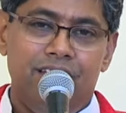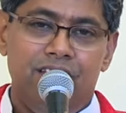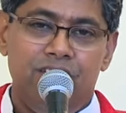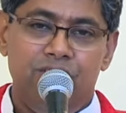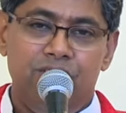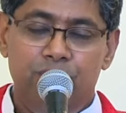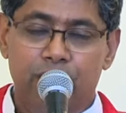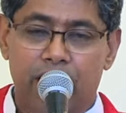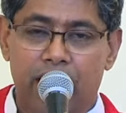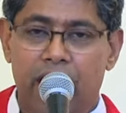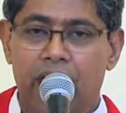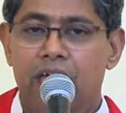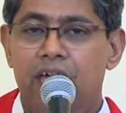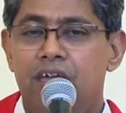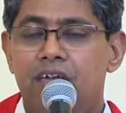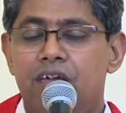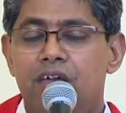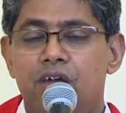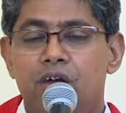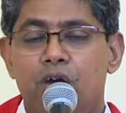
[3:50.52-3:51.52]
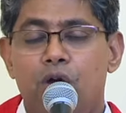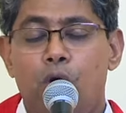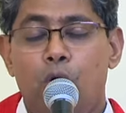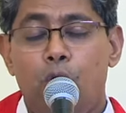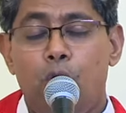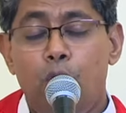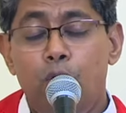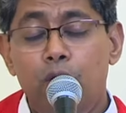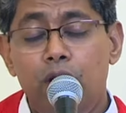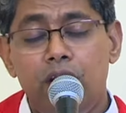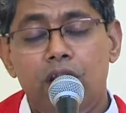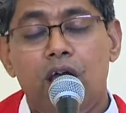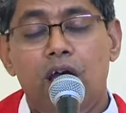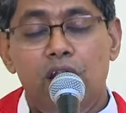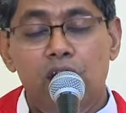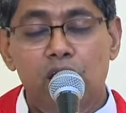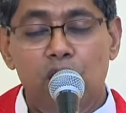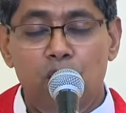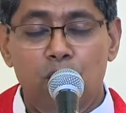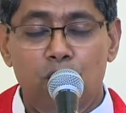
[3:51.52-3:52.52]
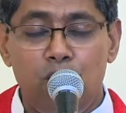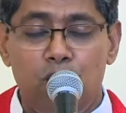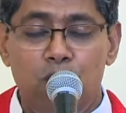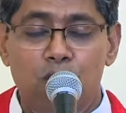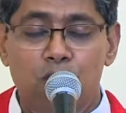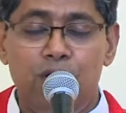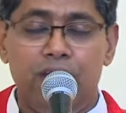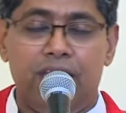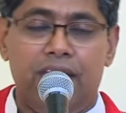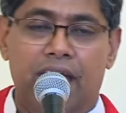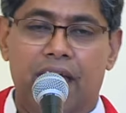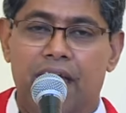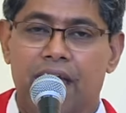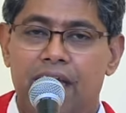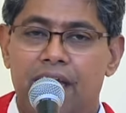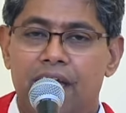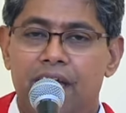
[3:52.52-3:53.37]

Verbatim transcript: वे उन लोगों के